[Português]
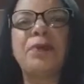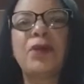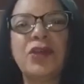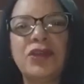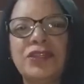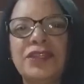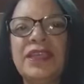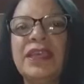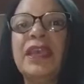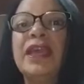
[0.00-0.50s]

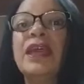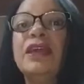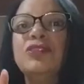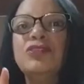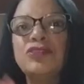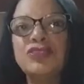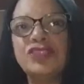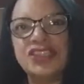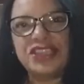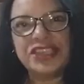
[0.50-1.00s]
pode
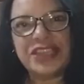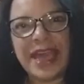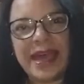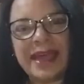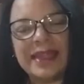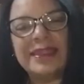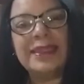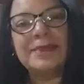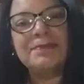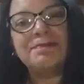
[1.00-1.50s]
nos
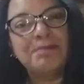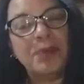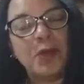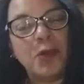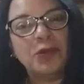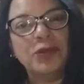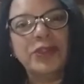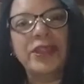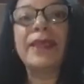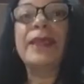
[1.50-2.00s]
dar de
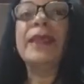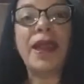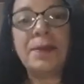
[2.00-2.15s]
bom, né?